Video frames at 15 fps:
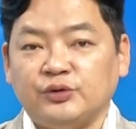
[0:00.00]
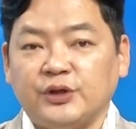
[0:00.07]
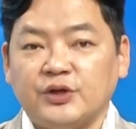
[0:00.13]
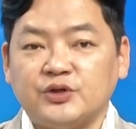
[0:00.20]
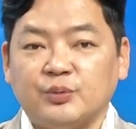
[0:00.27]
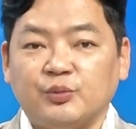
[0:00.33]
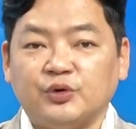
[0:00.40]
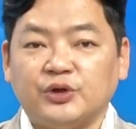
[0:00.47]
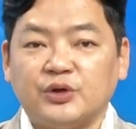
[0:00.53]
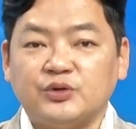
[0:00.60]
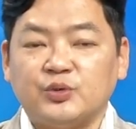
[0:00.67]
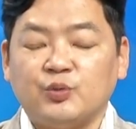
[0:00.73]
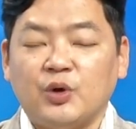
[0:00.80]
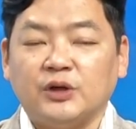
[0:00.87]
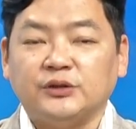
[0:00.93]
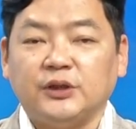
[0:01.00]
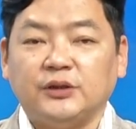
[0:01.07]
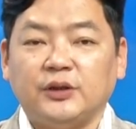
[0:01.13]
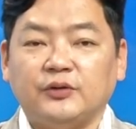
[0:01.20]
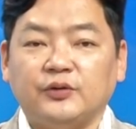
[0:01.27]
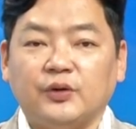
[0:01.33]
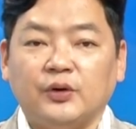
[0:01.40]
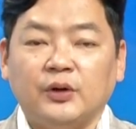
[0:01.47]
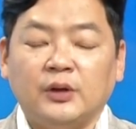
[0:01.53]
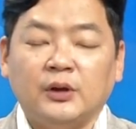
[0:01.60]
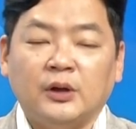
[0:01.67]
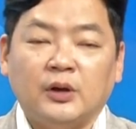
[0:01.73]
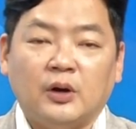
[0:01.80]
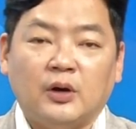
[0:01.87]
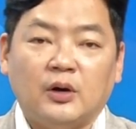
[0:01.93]
예전보다 좀 확대돼서
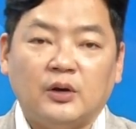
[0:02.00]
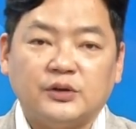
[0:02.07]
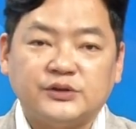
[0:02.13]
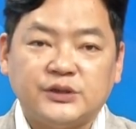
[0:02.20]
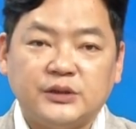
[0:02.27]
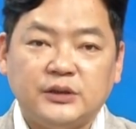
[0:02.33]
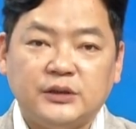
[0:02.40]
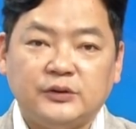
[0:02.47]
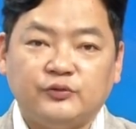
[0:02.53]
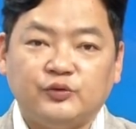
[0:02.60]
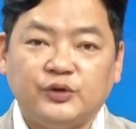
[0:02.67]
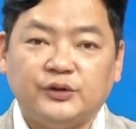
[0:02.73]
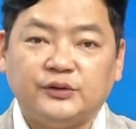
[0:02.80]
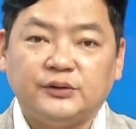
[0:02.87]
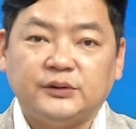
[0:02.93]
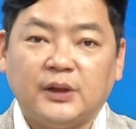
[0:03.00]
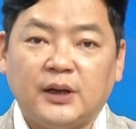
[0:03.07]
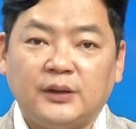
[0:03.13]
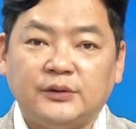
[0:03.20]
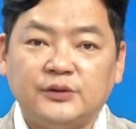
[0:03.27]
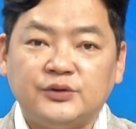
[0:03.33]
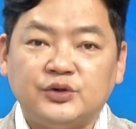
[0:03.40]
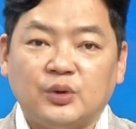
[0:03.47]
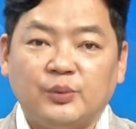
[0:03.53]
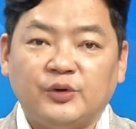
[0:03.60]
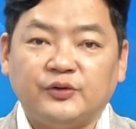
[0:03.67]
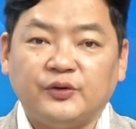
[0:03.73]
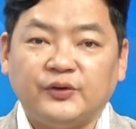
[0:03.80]
어, 실릴 수 있다는 점에서